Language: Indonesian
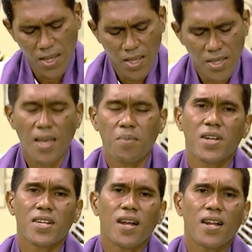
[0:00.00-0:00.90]
tambah
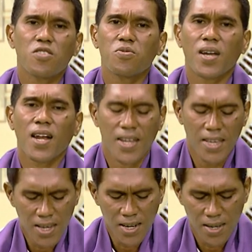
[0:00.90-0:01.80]
dalang atu
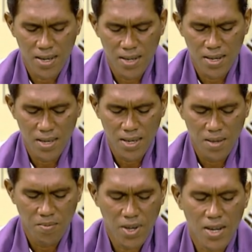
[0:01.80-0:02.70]
balalehan
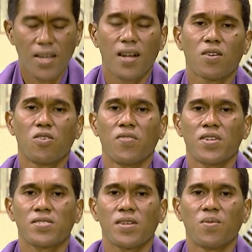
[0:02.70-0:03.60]
mak dalang
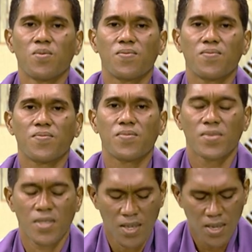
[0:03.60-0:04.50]
konversal.
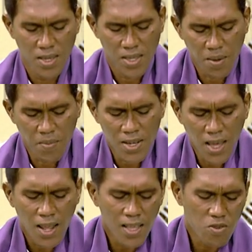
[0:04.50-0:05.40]
Tambah
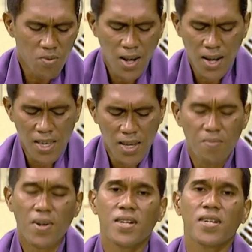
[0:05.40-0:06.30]
dalang atu balalehan
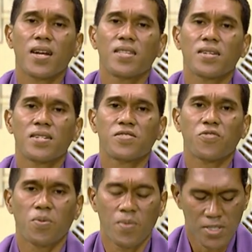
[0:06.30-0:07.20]
mak dalang
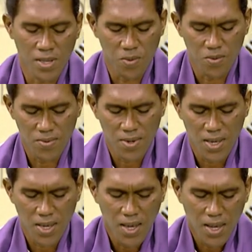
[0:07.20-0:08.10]
transformasal.
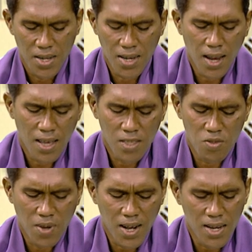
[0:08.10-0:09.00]
Dalang atu
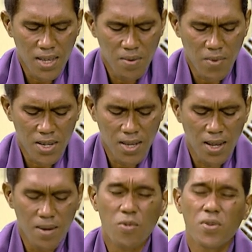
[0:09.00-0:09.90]
balalehan mak
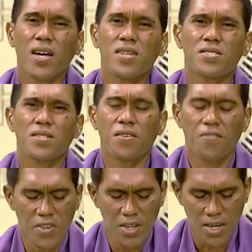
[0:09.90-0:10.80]
dalang mudan sede
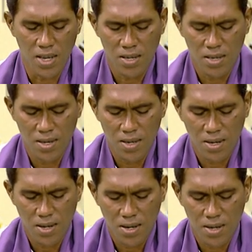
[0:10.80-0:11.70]
vida.
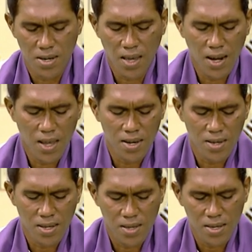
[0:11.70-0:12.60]
Dalang
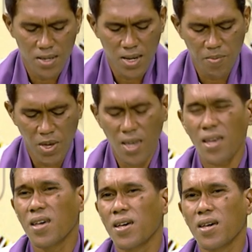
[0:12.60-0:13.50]
be,
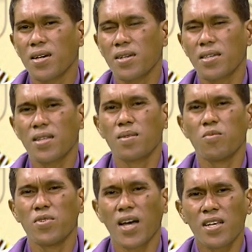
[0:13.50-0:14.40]
Ita dian
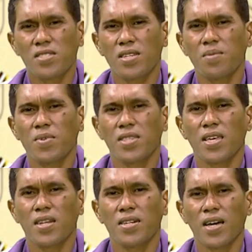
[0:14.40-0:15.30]
mudan sede
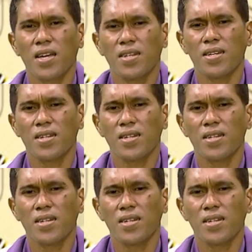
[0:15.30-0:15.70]
mentalidade